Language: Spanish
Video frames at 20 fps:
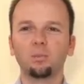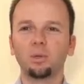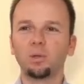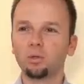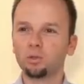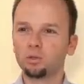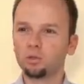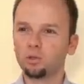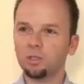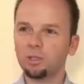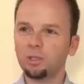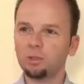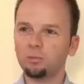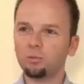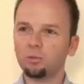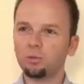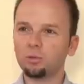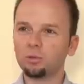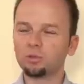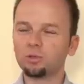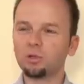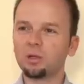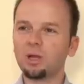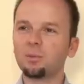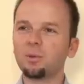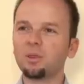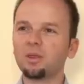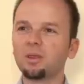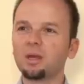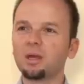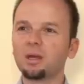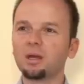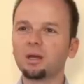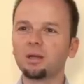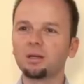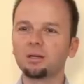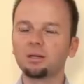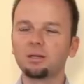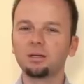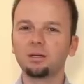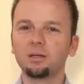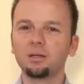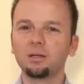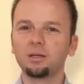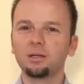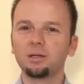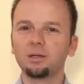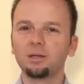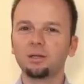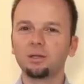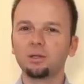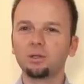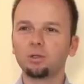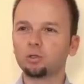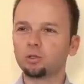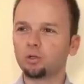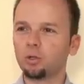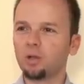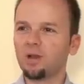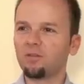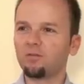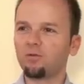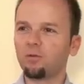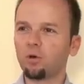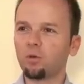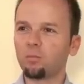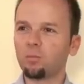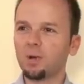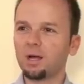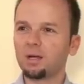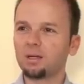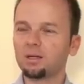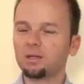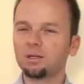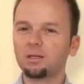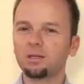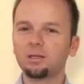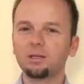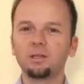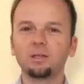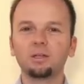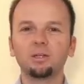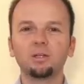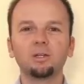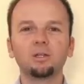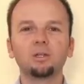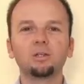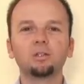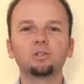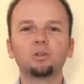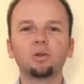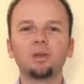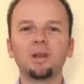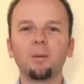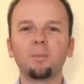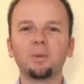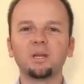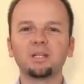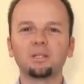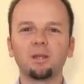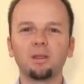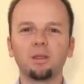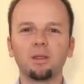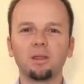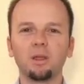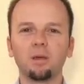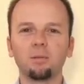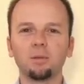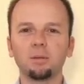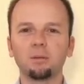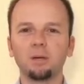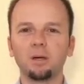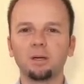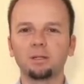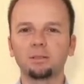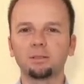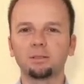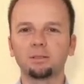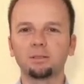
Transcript: Pero no soy el dibujo, soy la pizarra. No soy la forma, soy la presencia viva.